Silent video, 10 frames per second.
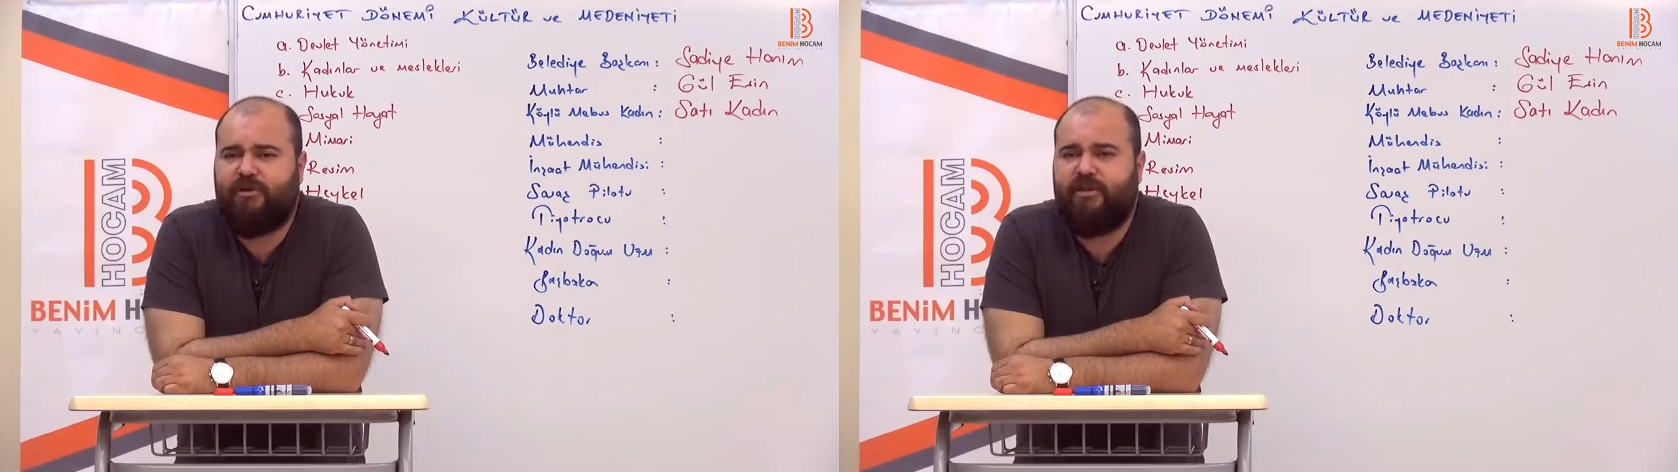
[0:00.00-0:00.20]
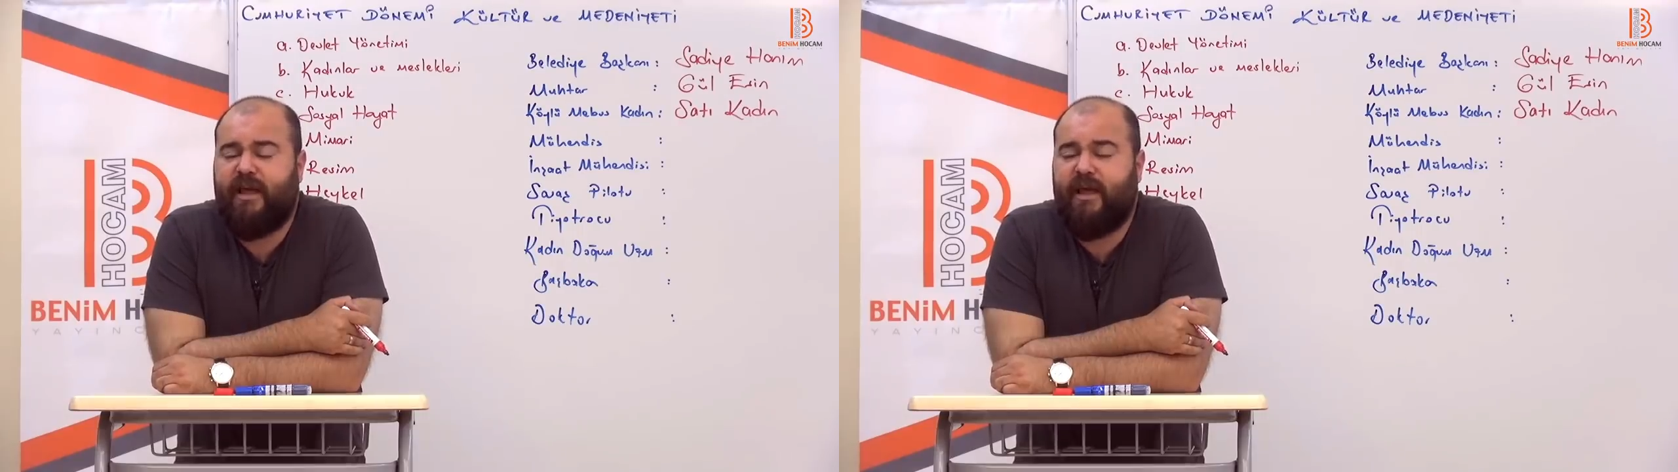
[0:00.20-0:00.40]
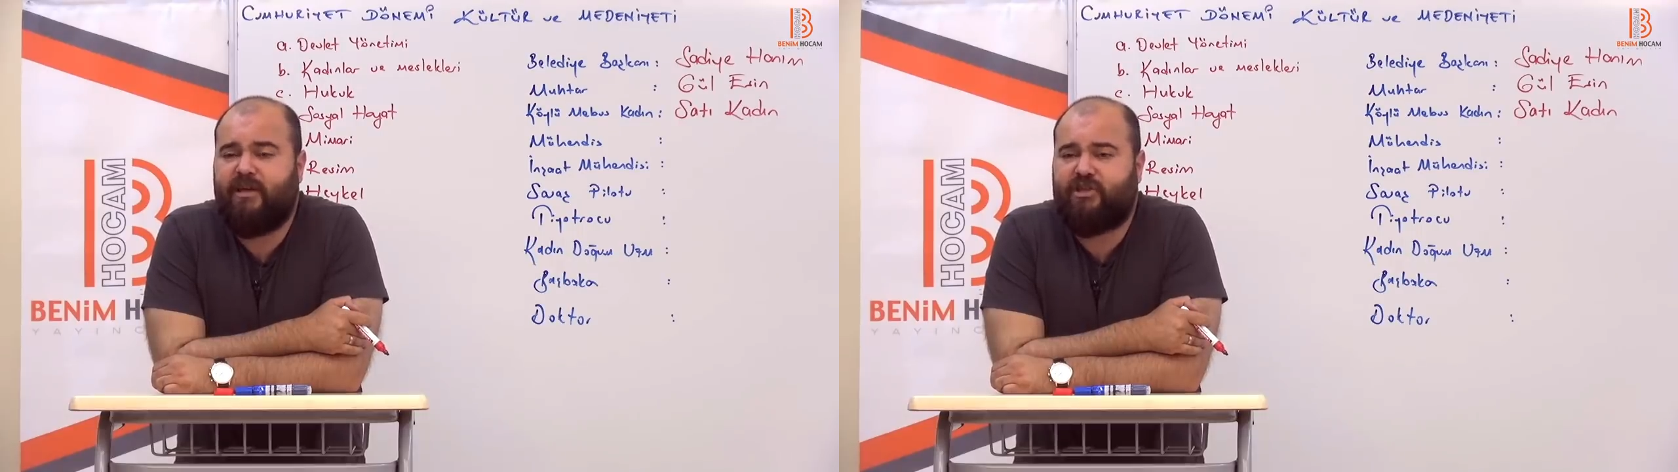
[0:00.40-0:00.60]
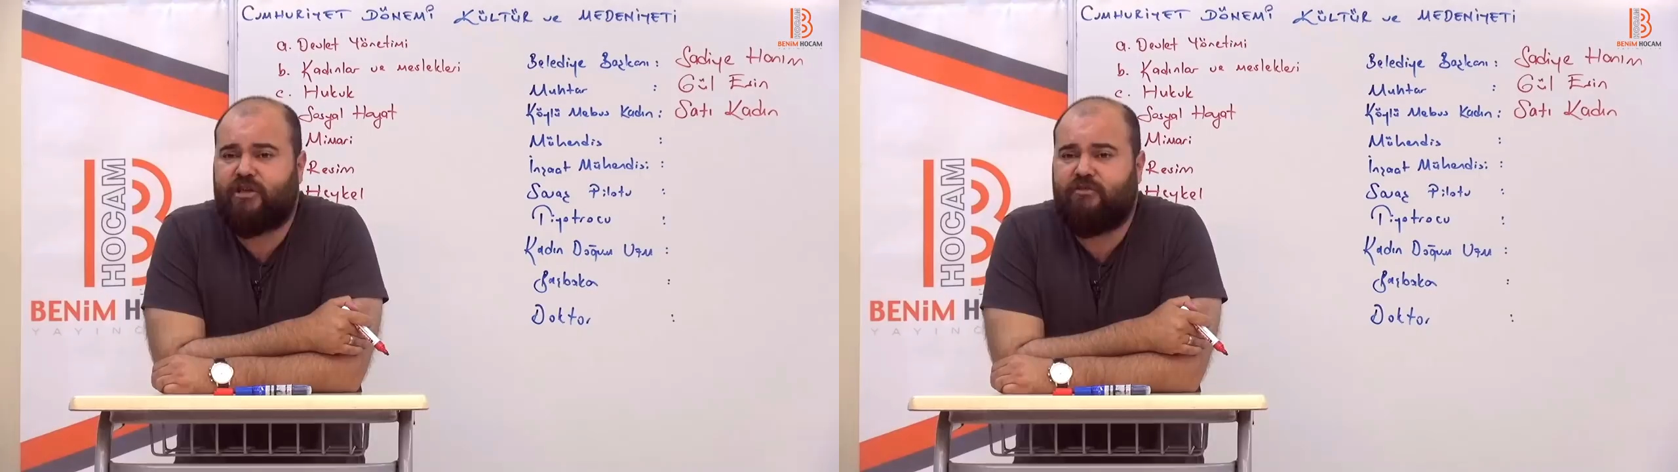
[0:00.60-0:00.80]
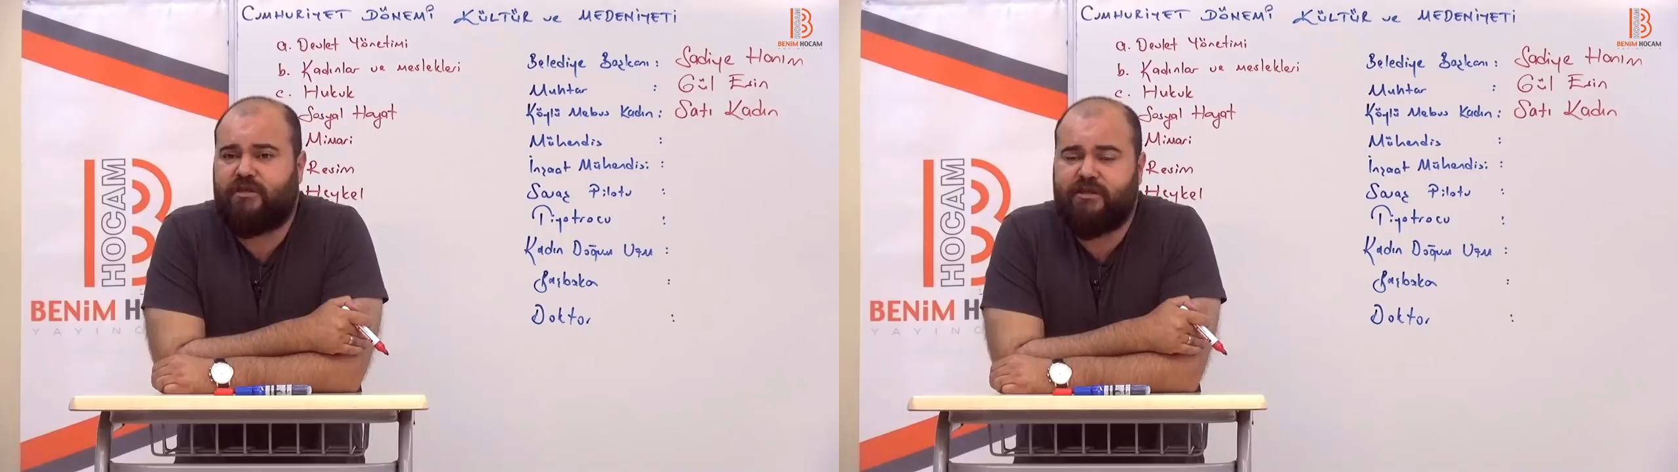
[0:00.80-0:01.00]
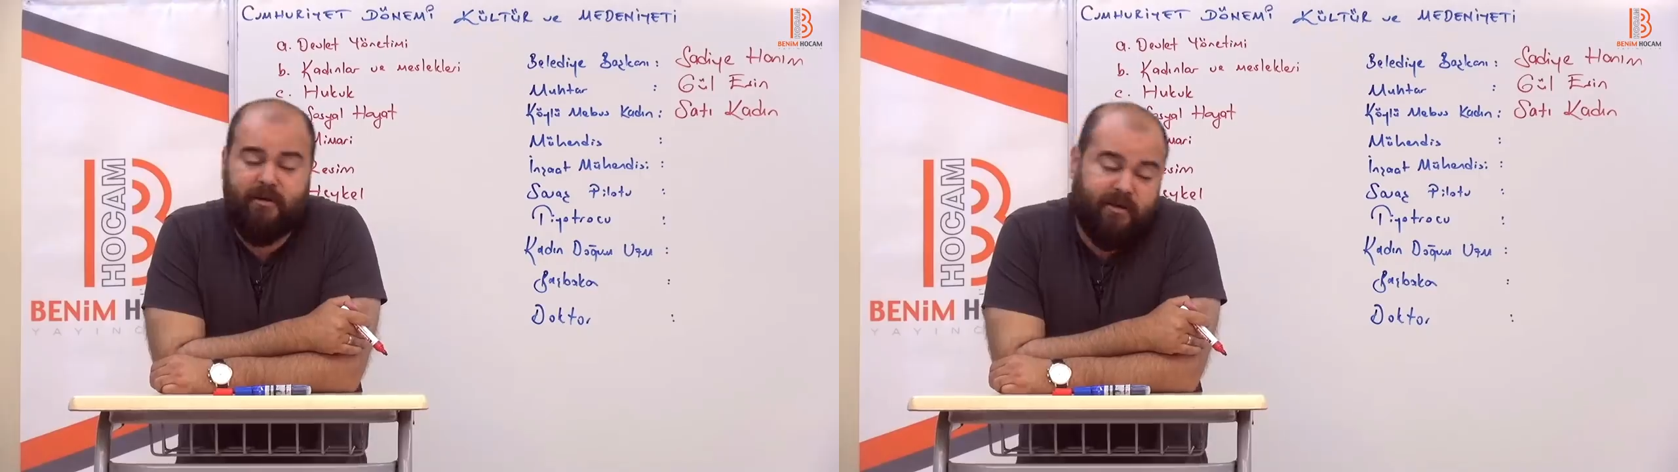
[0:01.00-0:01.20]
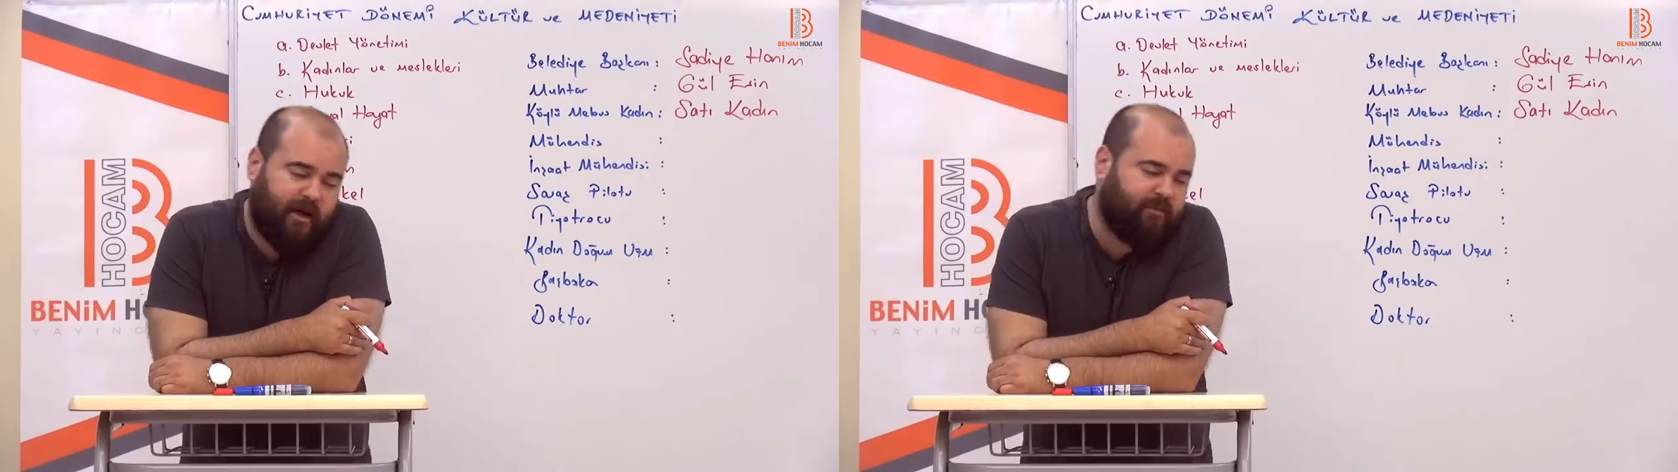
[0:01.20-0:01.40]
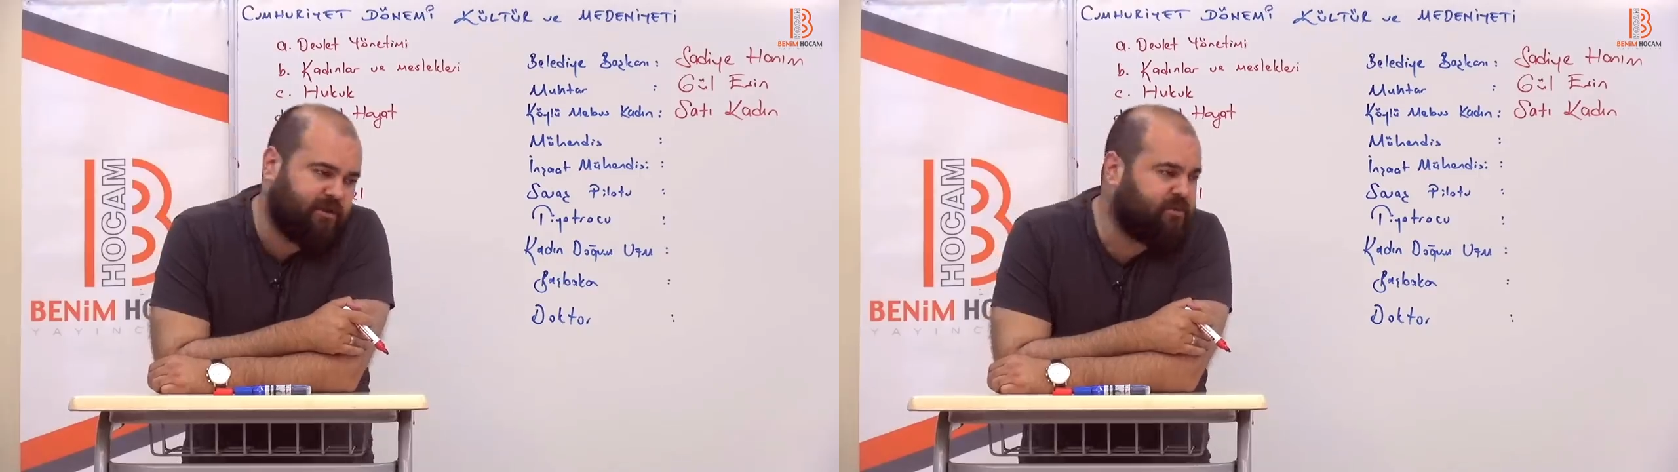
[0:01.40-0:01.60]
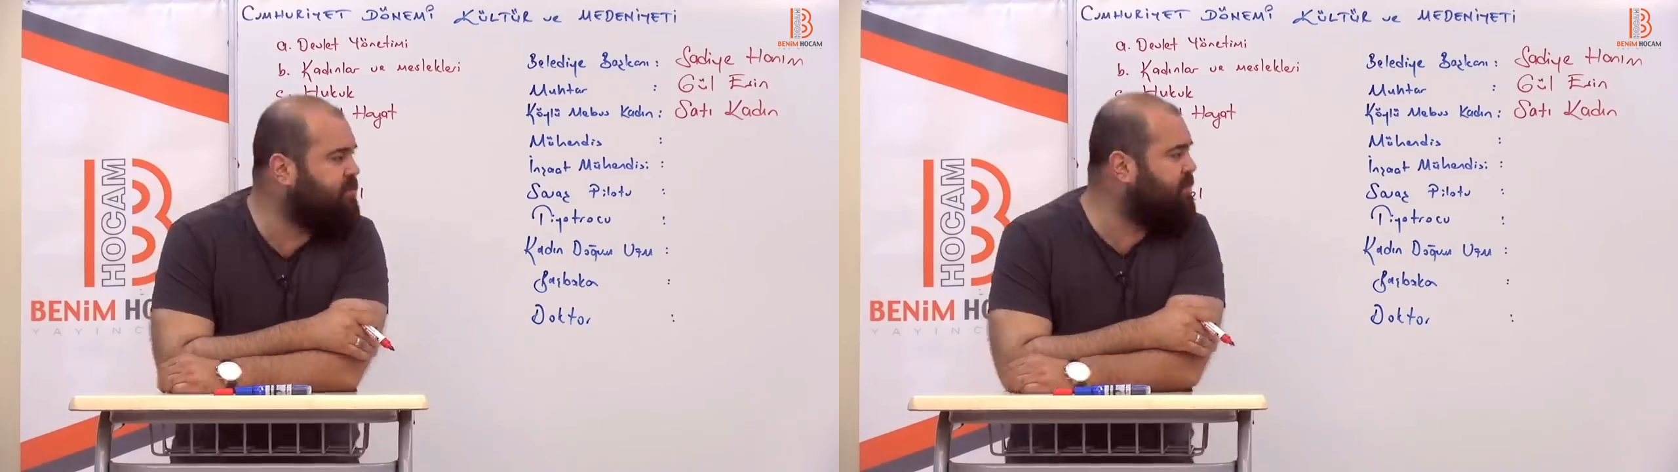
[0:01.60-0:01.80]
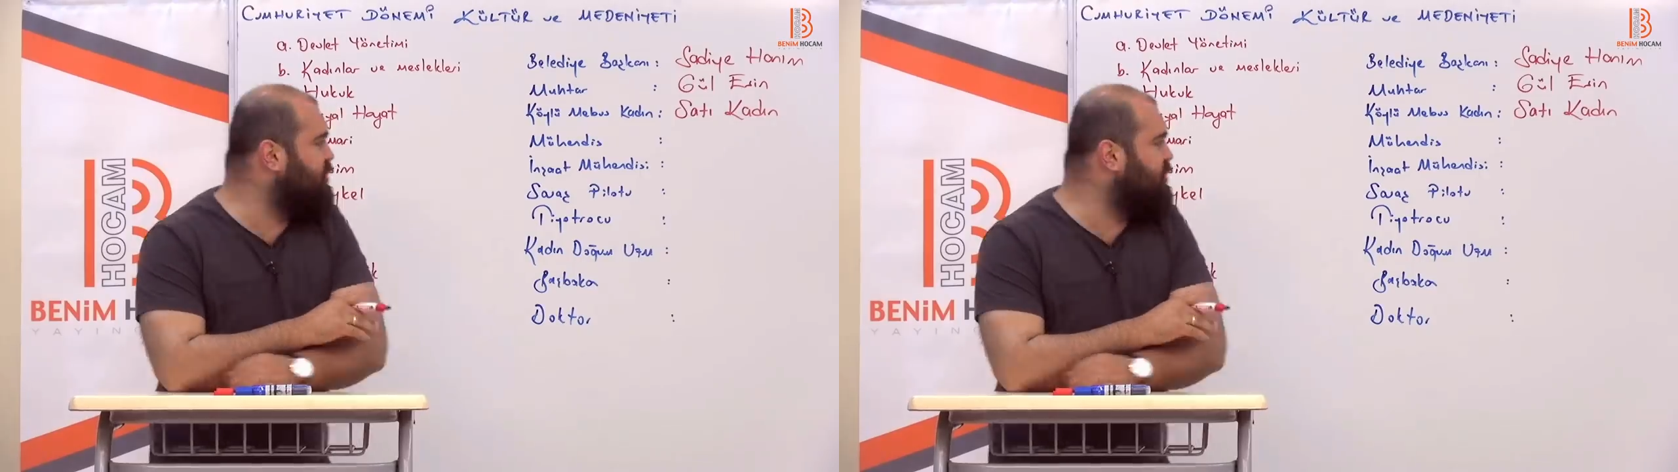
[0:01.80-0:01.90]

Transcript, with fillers: birinde E şıkkı varsa ben ne yapacağım? Şimdi